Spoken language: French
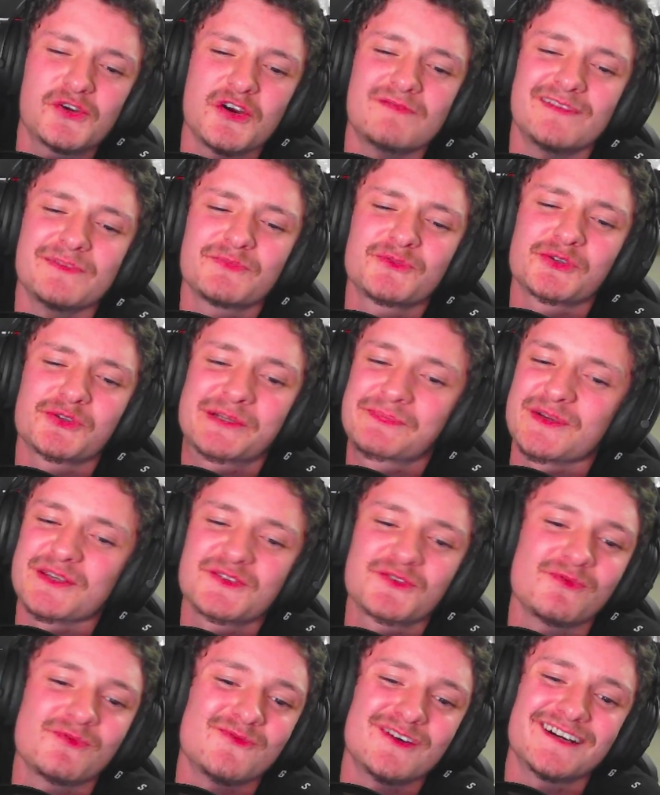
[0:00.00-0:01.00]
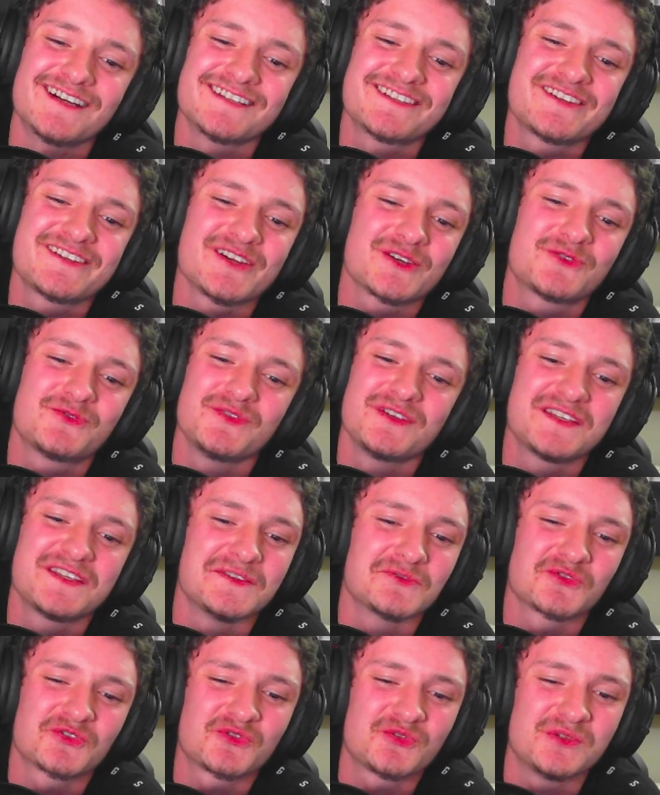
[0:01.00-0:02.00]
quand même que je passe au moins un circuit,
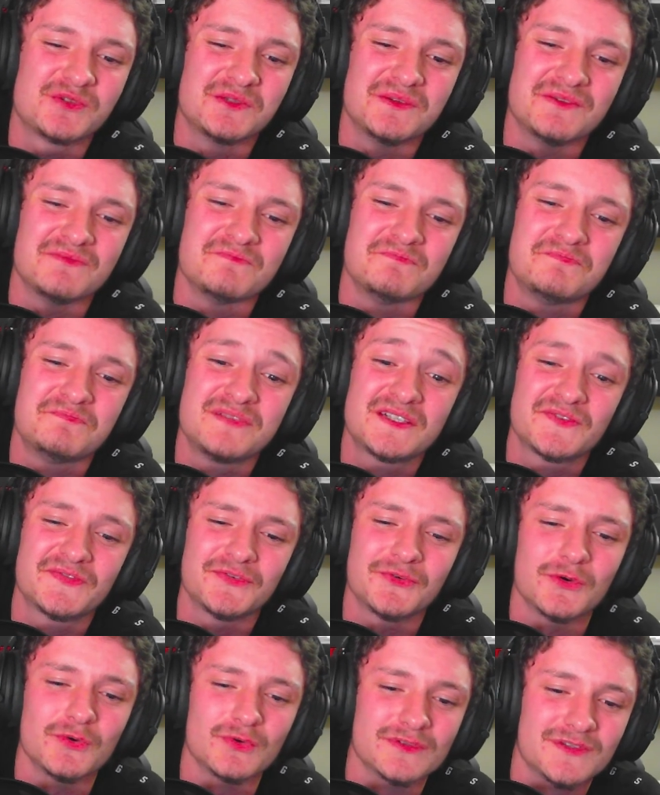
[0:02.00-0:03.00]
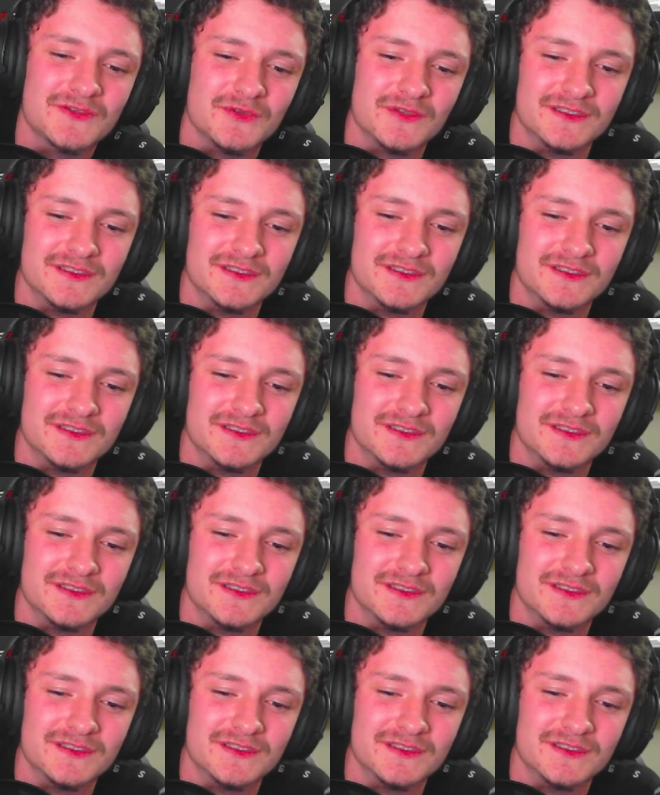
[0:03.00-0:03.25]
sinon je suis une bite